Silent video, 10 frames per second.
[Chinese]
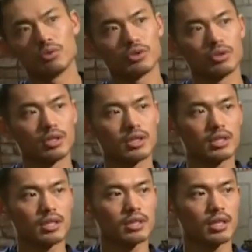所以我
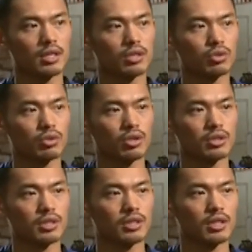觉得现在
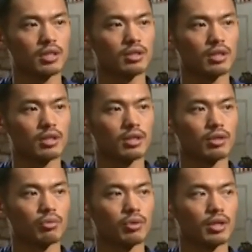走到今天，
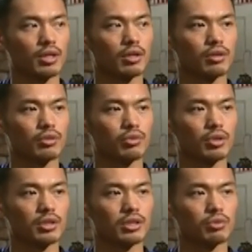呃，我
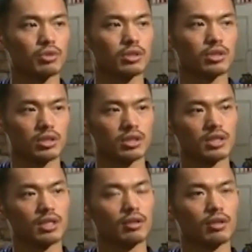要对得起我这
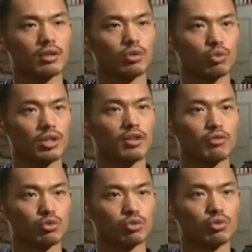十几年的
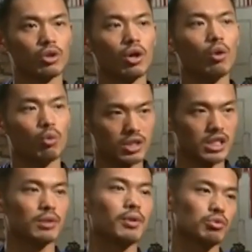努力的付出。
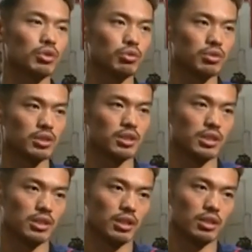我希望最终
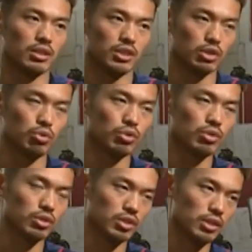自己呃结
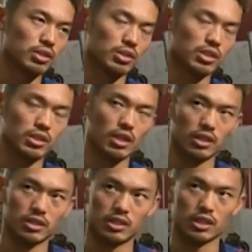束职业，
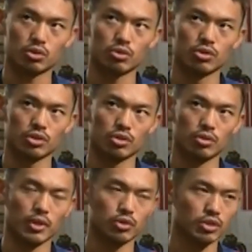呃结
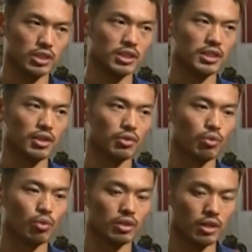束羽毛球职业生
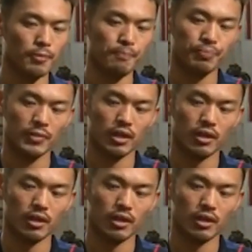涯以后，我的。